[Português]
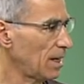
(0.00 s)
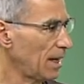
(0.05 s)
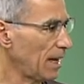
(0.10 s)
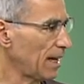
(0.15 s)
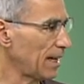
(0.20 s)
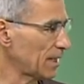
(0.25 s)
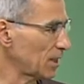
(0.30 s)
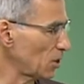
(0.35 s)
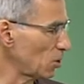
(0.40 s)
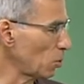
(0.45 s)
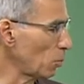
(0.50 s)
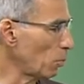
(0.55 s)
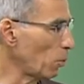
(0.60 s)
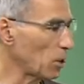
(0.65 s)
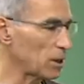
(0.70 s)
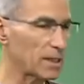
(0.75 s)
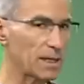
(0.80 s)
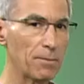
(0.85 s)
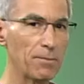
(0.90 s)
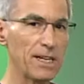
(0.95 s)
é que
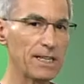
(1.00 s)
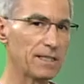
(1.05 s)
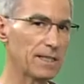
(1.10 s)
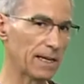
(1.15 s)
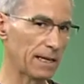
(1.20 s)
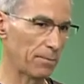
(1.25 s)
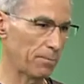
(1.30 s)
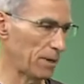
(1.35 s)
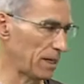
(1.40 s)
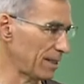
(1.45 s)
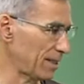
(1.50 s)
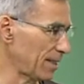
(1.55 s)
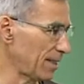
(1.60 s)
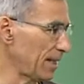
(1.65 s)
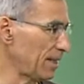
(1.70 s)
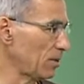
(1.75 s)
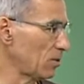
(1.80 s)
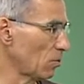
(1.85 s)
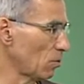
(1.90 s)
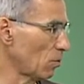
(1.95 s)
supostamente
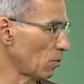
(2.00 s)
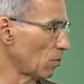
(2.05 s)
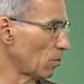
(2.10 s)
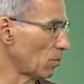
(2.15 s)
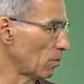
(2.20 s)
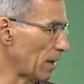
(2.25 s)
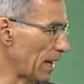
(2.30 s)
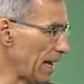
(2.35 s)
representa um